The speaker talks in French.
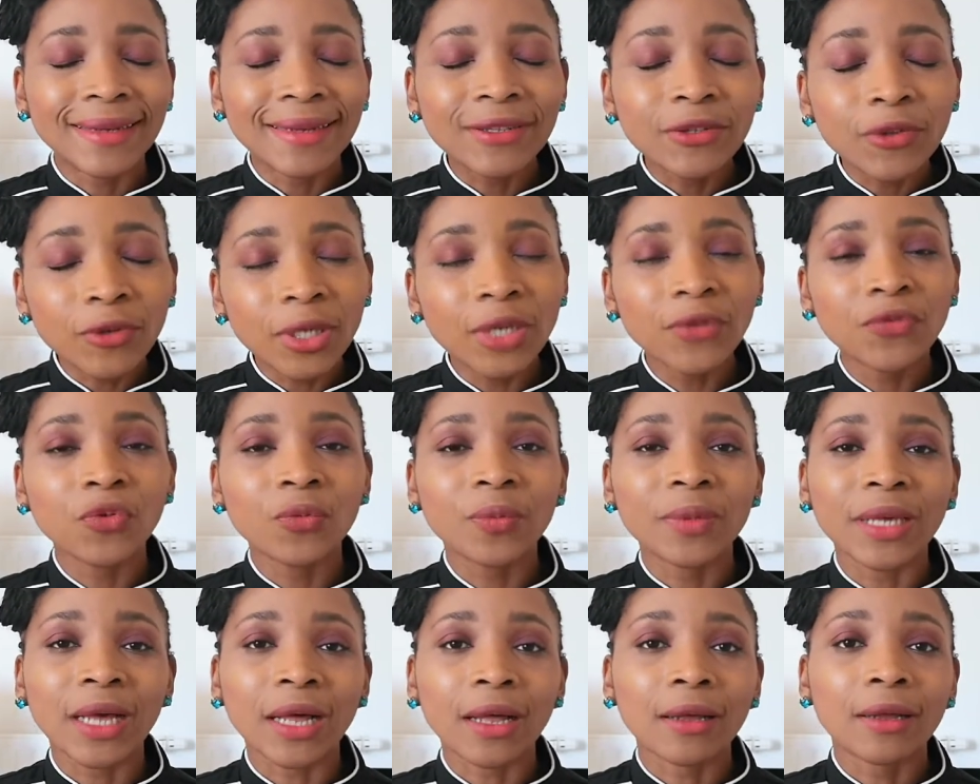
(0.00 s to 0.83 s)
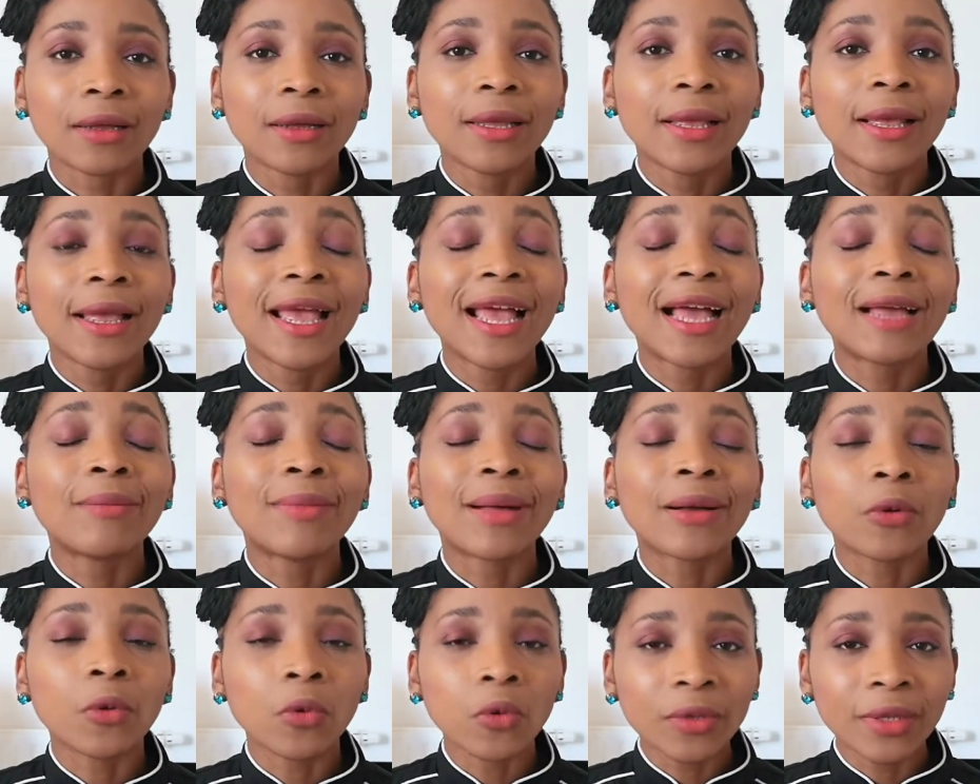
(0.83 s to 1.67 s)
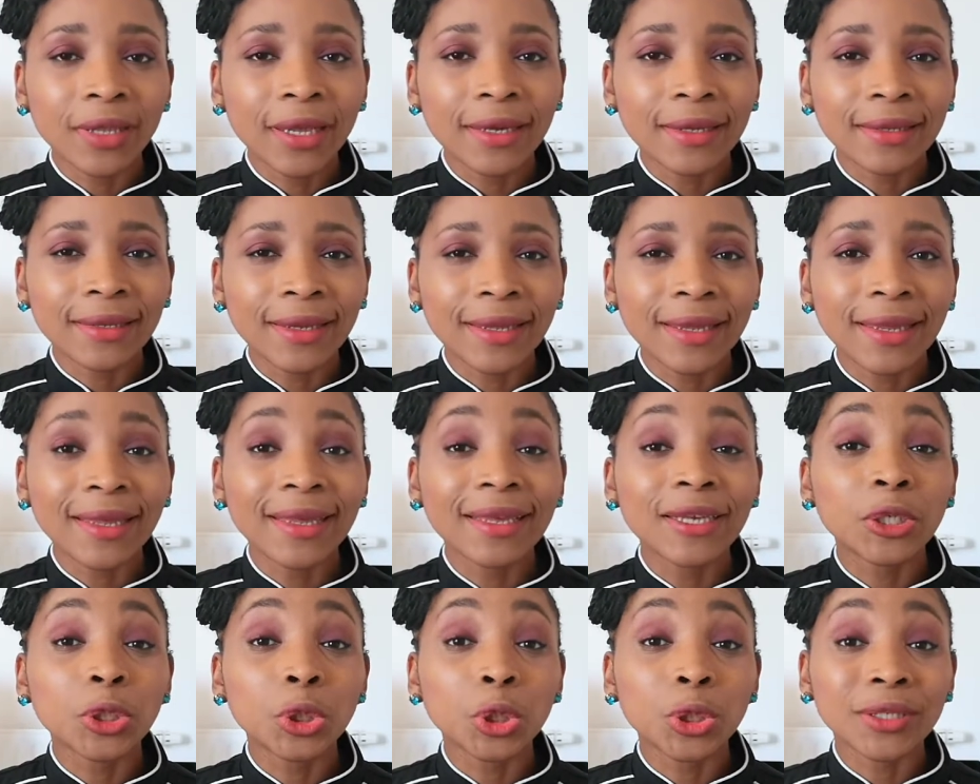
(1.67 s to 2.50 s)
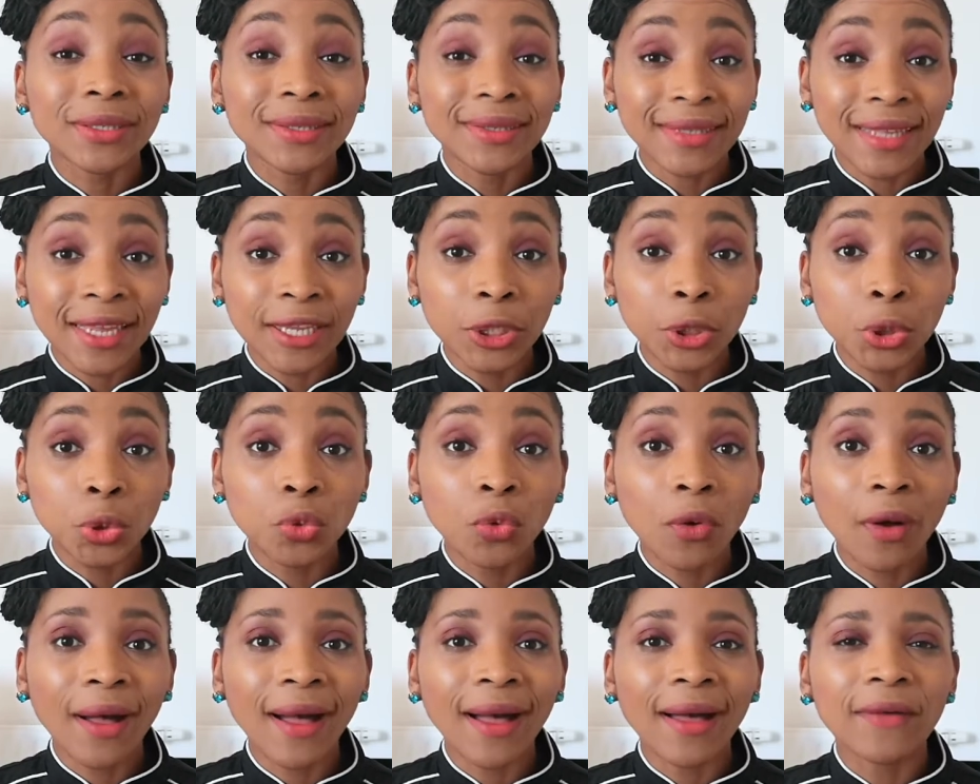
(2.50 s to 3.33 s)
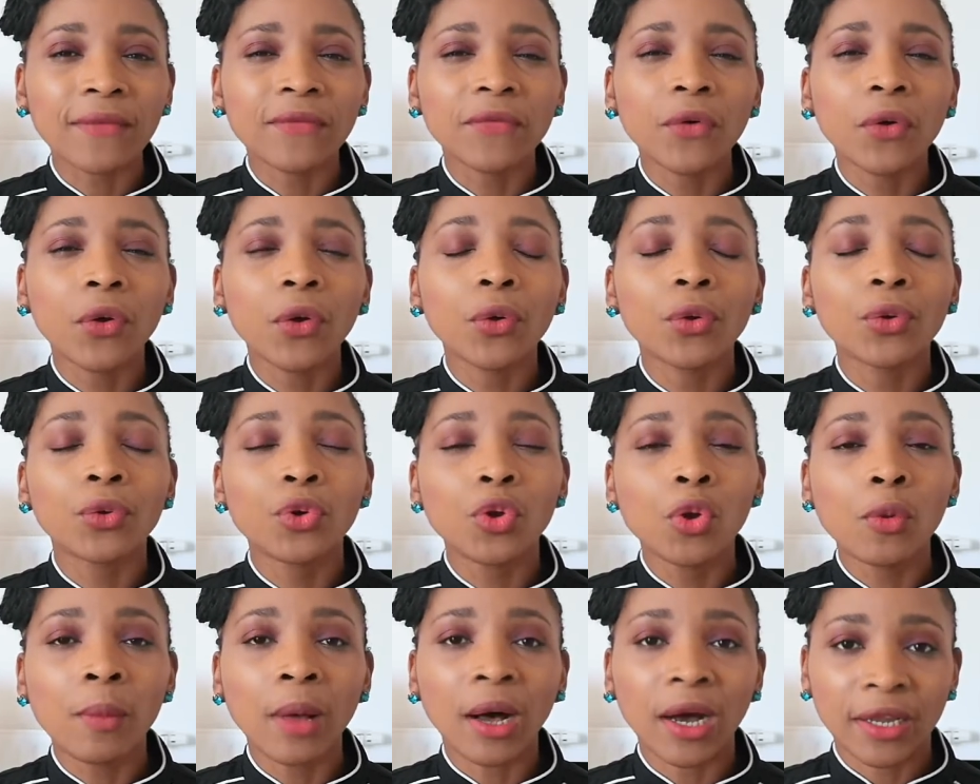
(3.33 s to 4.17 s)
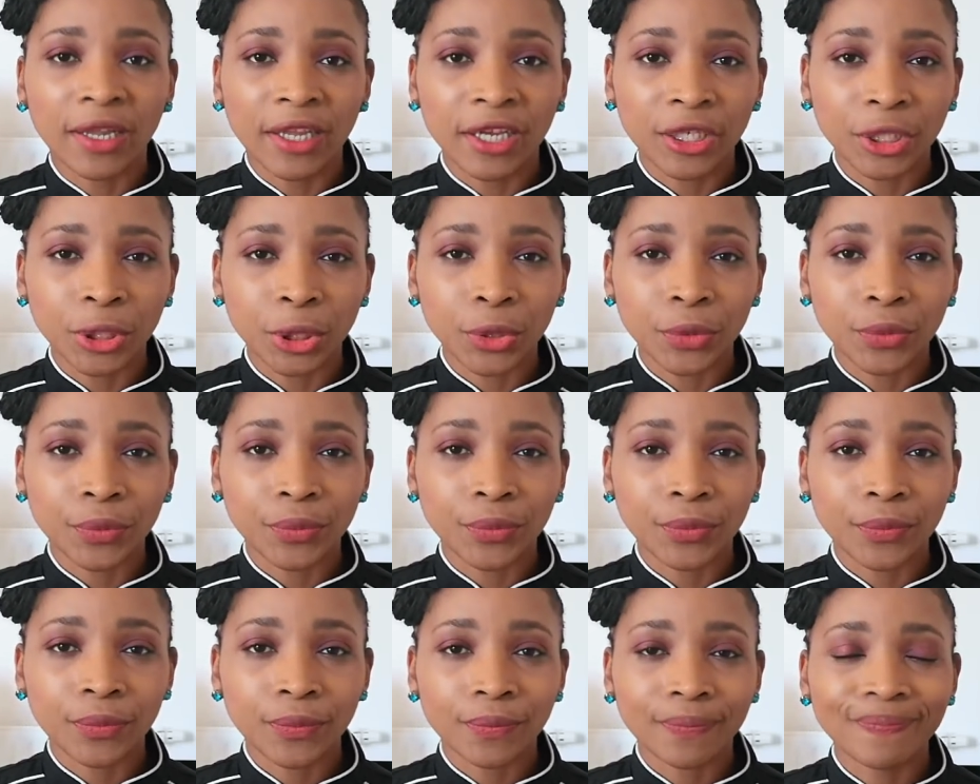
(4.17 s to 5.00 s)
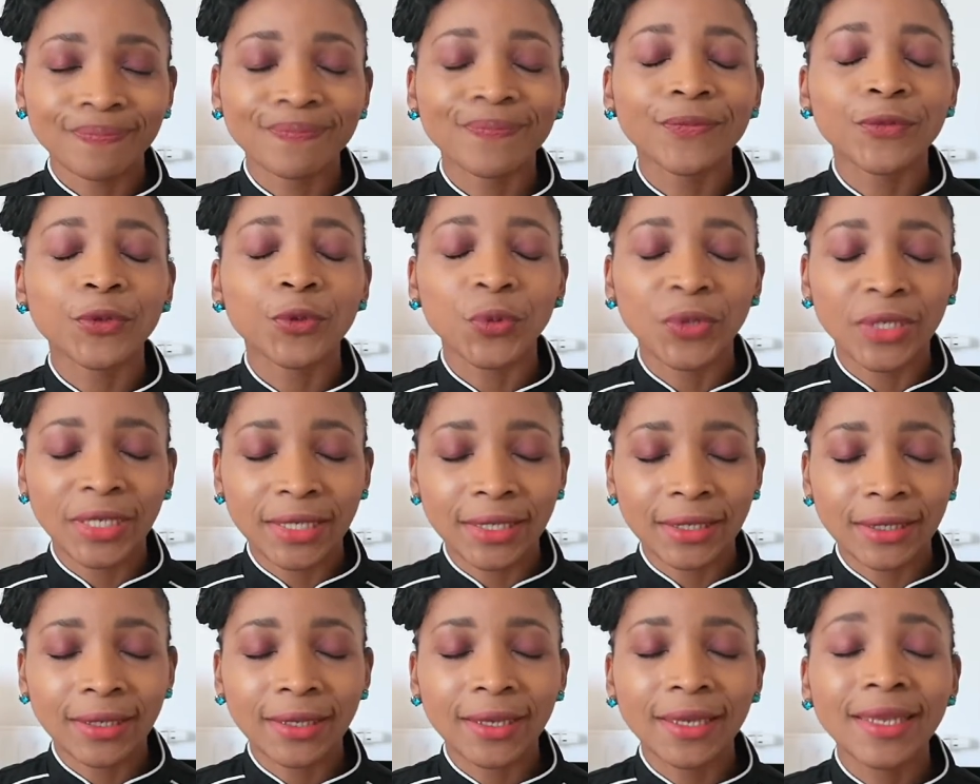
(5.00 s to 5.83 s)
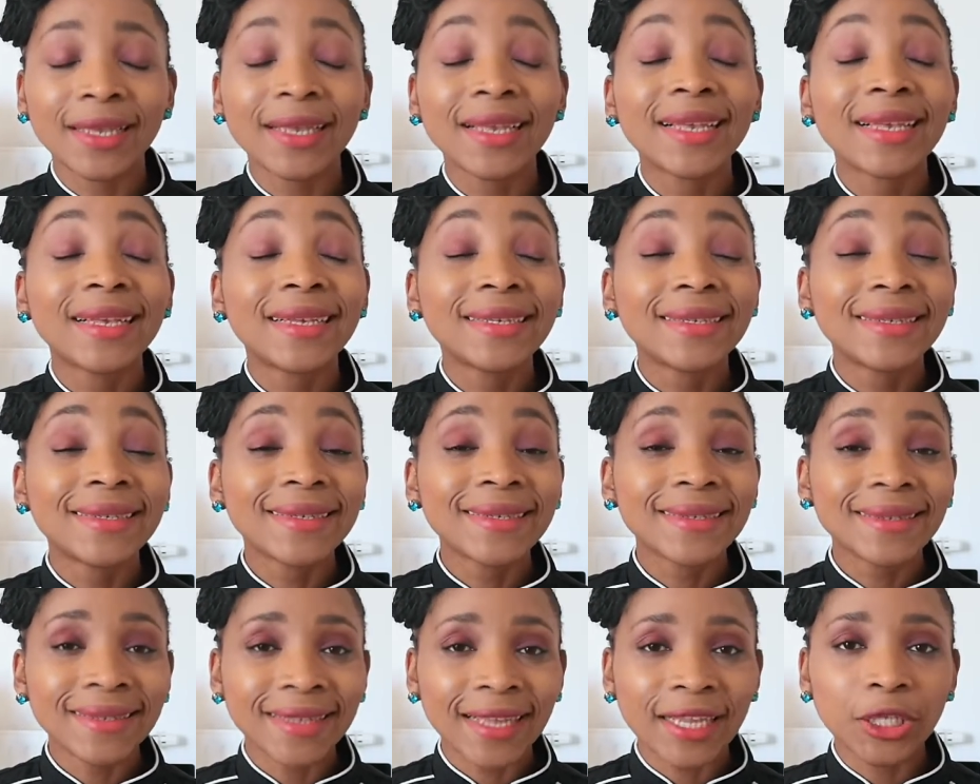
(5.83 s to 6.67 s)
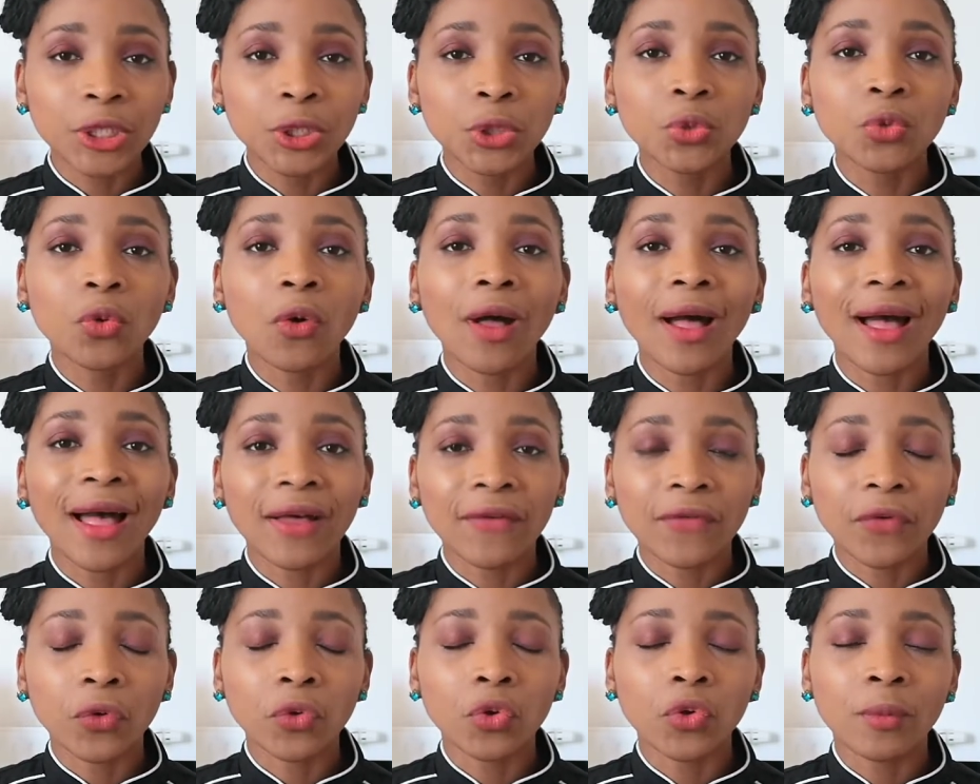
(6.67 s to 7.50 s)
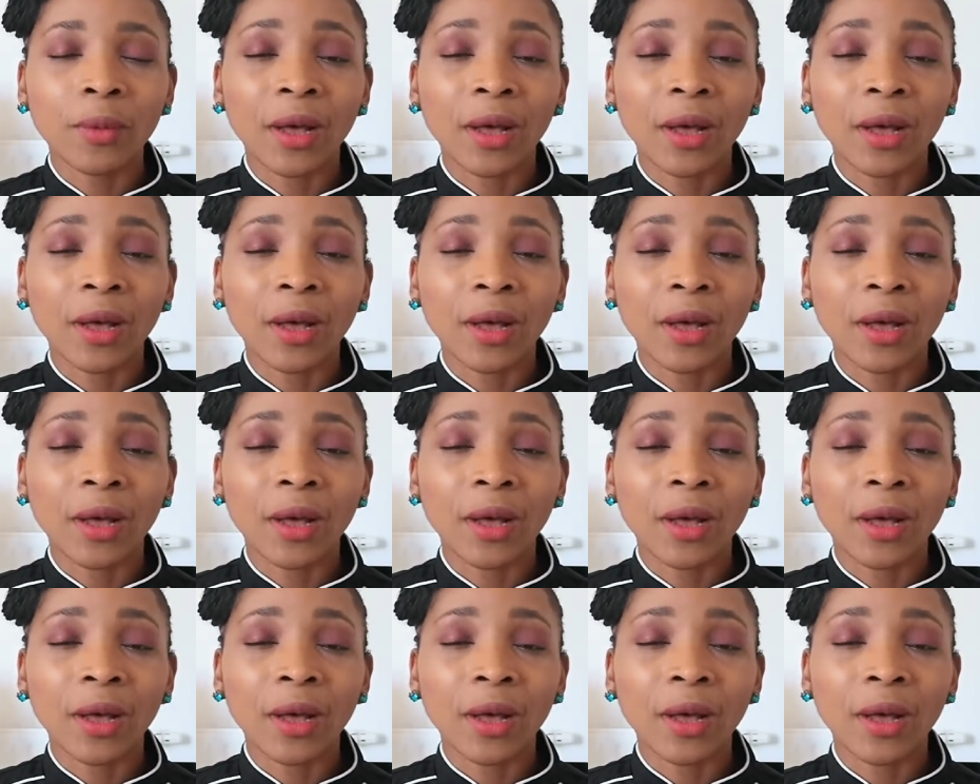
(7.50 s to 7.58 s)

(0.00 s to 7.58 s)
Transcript: Tenez-vous bien, elle m'a contacté 7 jours avant le mariage. Oui, 7 jours avant le